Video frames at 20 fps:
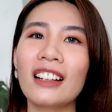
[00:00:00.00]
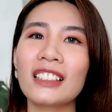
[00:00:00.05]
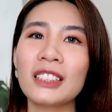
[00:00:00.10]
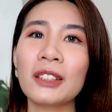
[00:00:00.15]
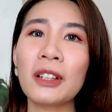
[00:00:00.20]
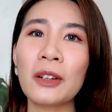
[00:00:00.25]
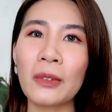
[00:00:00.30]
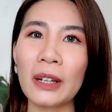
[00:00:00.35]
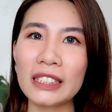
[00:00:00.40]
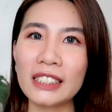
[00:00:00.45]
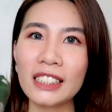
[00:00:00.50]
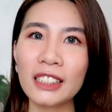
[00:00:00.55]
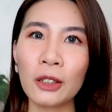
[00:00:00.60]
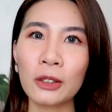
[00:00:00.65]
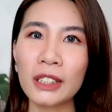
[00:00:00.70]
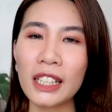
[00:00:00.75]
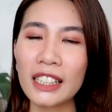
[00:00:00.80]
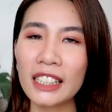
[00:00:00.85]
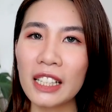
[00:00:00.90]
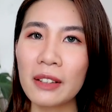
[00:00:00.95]
Trong cái quá trình
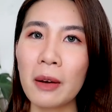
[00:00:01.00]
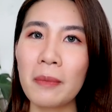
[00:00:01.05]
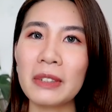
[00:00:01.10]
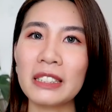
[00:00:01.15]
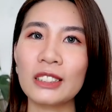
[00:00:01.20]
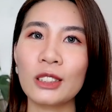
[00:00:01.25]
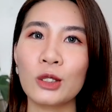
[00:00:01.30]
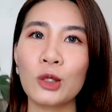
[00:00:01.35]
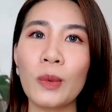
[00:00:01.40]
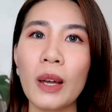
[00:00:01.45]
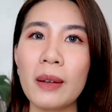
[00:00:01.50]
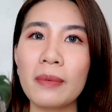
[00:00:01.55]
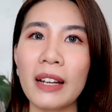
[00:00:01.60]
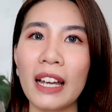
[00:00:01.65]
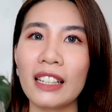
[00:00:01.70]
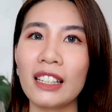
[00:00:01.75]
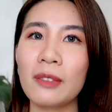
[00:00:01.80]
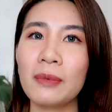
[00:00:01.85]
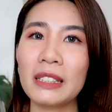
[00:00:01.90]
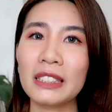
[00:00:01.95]
đầu tiên khi mà mình sử dụng em
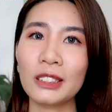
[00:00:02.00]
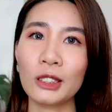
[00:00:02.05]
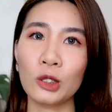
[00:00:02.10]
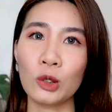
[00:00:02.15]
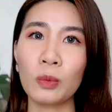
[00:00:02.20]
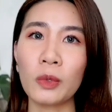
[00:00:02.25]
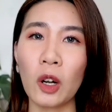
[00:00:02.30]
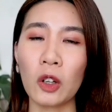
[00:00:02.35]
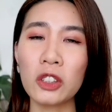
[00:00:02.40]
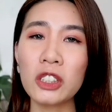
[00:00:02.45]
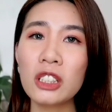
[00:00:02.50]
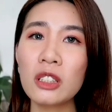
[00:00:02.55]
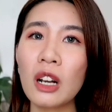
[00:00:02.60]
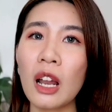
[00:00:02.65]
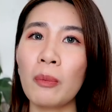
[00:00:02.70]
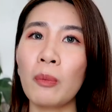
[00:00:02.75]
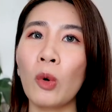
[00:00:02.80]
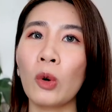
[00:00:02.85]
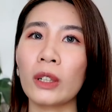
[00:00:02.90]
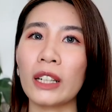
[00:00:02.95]
này thì mình sử dụng nó như
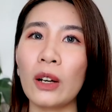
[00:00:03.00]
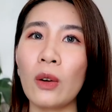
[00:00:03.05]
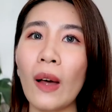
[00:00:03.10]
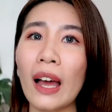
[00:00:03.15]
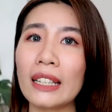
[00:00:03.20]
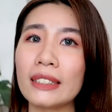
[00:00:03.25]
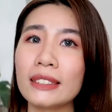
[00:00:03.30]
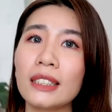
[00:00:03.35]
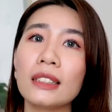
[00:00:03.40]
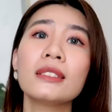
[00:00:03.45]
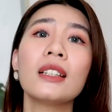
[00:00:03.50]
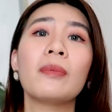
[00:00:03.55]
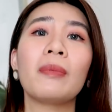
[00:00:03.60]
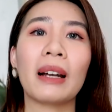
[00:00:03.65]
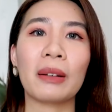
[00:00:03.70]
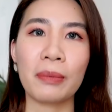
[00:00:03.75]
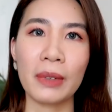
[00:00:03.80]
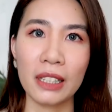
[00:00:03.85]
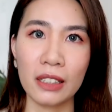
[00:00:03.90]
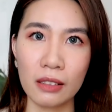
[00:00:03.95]
là một cái loại sữa rửa
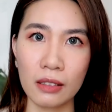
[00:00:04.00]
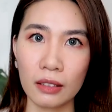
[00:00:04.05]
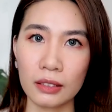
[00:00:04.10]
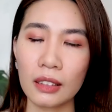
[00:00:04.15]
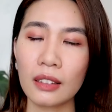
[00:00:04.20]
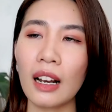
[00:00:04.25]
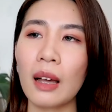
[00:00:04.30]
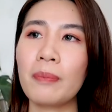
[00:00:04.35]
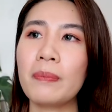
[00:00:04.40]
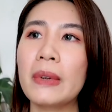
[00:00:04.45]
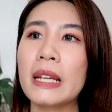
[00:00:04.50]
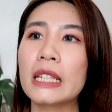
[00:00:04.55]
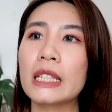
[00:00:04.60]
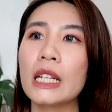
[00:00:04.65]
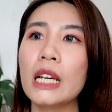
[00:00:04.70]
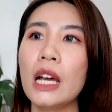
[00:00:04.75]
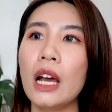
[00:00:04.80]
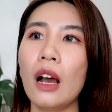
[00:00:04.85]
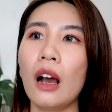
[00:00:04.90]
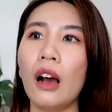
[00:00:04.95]
mặt bình thường, tức là mình
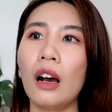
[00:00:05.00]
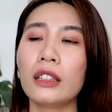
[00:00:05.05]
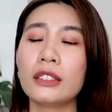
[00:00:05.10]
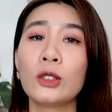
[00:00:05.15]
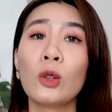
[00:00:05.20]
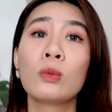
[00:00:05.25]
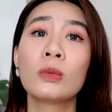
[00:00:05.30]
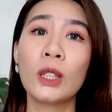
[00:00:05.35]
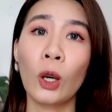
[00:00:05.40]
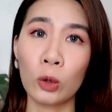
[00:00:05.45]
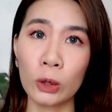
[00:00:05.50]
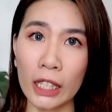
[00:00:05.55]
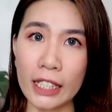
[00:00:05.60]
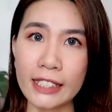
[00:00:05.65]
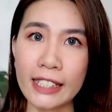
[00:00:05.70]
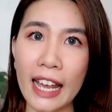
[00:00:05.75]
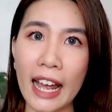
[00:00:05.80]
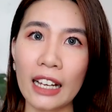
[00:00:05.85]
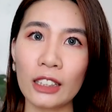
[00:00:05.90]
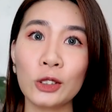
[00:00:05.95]
dùng dầu tẩy
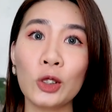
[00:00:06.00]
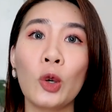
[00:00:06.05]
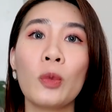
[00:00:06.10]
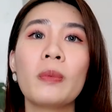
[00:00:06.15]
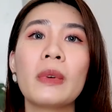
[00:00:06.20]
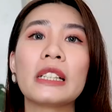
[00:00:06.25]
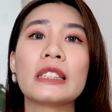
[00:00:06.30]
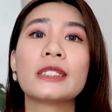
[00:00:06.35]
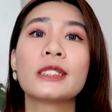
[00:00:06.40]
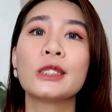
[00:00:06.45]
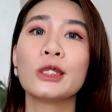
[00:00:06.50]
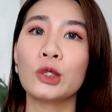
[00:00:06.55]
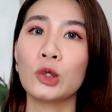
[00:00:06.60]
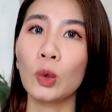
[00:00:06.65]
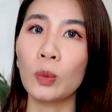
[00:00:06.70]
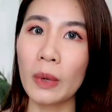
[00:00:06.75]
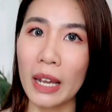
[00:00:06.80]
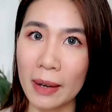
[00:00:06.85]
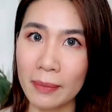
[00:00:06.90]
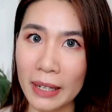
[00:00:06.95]
trang rồi mình sử
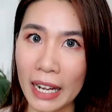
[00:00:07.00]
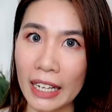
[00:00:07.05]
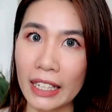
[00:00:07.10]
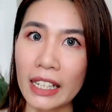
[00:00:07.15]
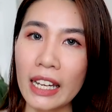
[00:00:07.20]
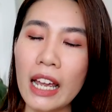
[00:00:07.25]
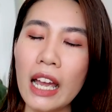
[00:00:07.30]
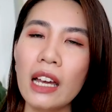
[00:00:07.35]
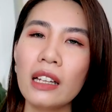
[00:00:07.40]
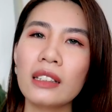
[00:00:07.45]
dụng em này.